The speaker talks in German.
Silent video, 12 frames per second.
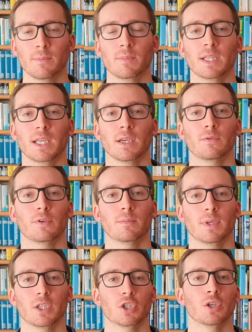mit der von
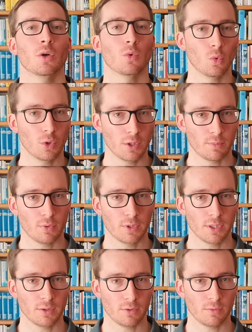Menschen ohne
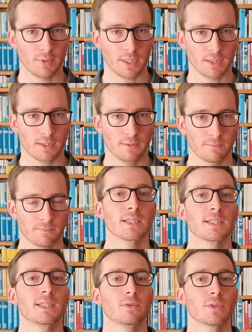Polyneuropathie.
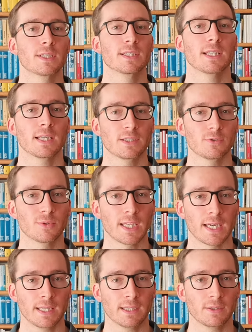Sie nutzten dazu
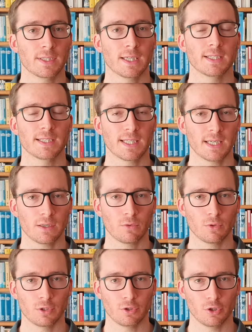Daten aus einer sehr
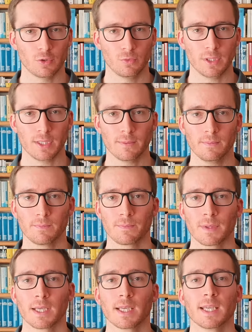großen Studie,
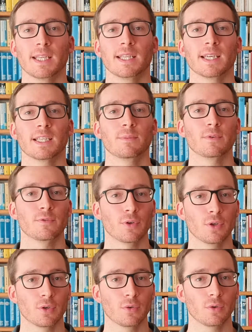in der die
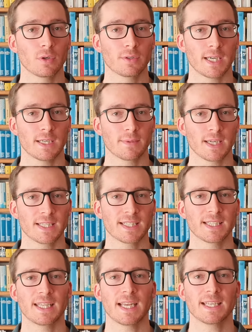Bevölkerung aus einem
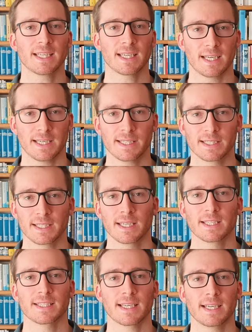ganzen Landkreis
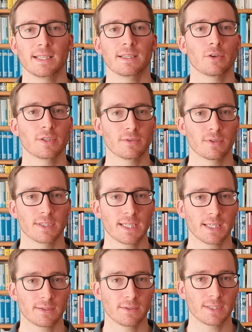seit
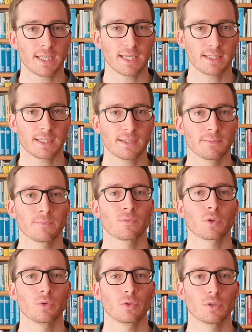1966
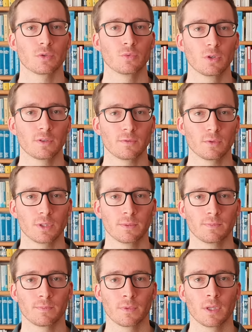untersucht wurde
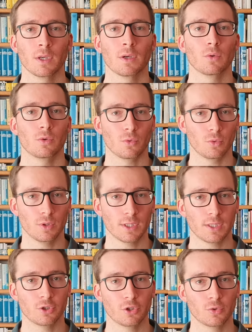und unter
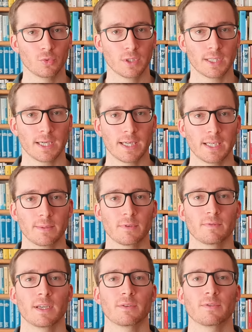den Studienteilnehmern
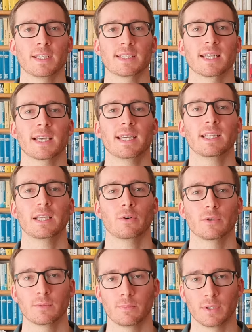waren fast
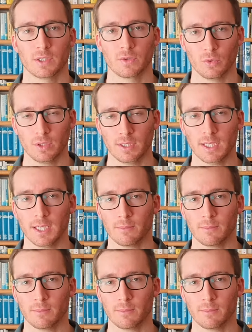3000 Personen, die